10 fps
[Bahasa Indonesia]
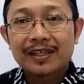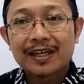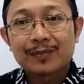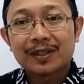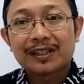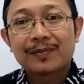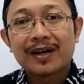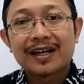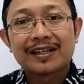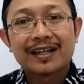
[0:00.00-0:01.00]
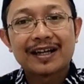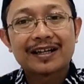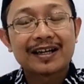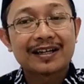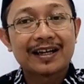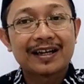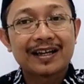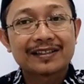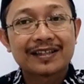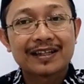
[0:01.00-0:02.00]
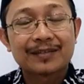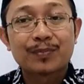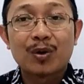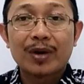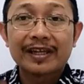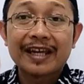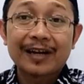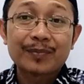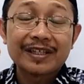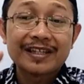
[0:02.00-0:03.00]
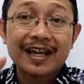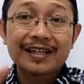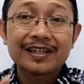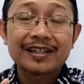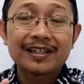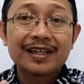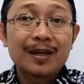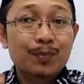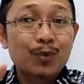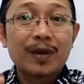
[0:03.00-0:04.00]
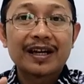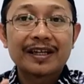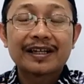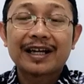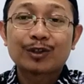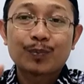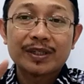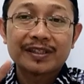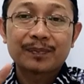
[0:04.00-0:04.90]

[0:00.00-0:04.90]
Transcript: Yang pertama adalah karena alasan bahwa yang menjadi mubalik atau